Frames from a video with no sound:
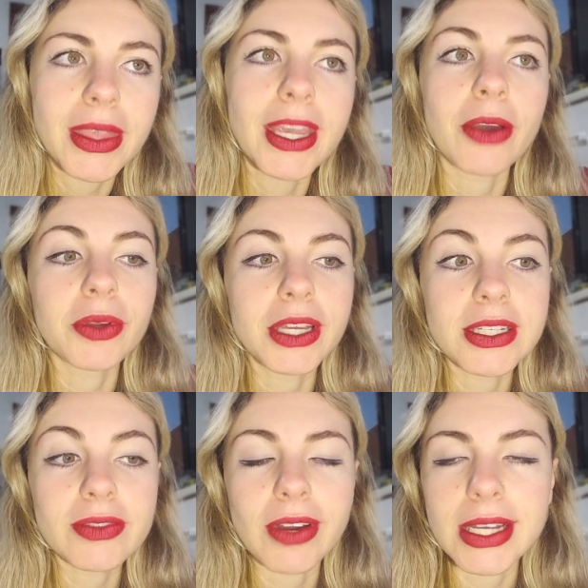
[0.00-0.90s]
que é o que
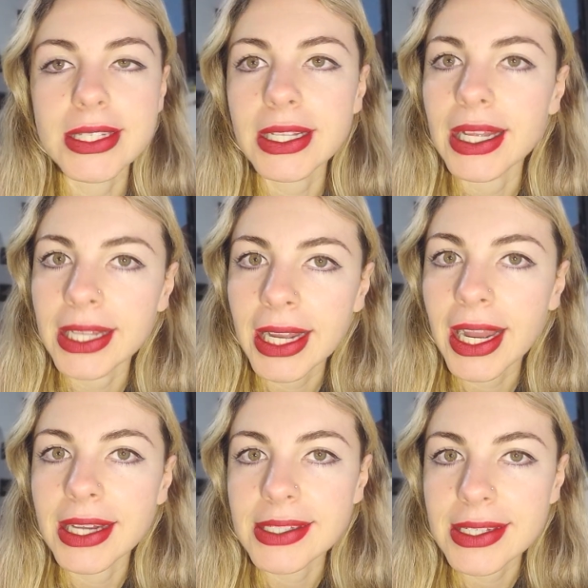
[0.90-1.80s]
eles fazem lá na
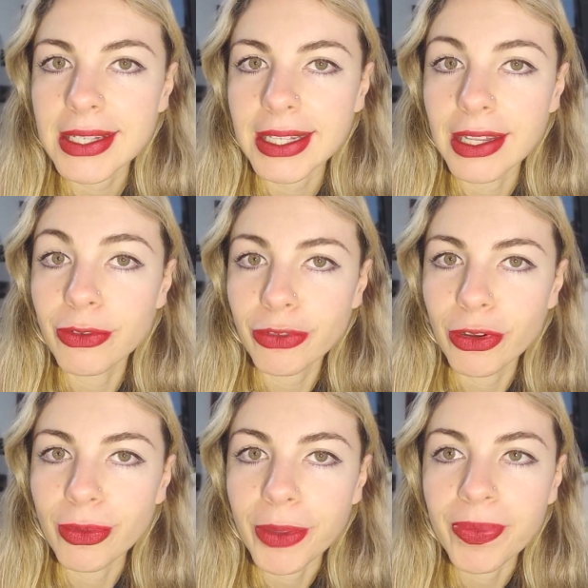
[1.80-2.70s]
casa dela no
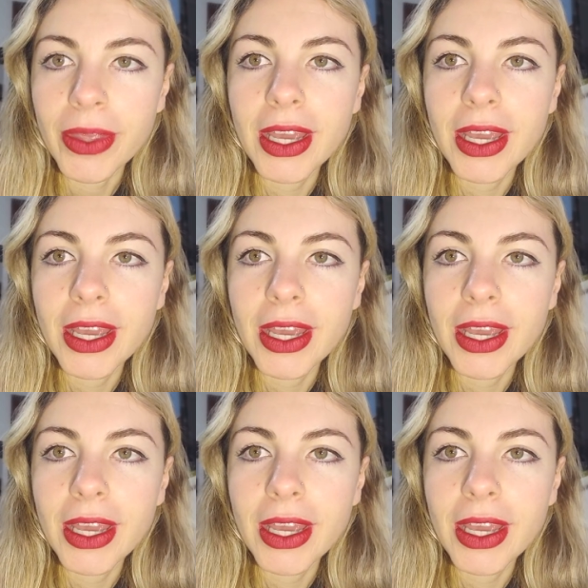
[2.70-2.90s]
filme.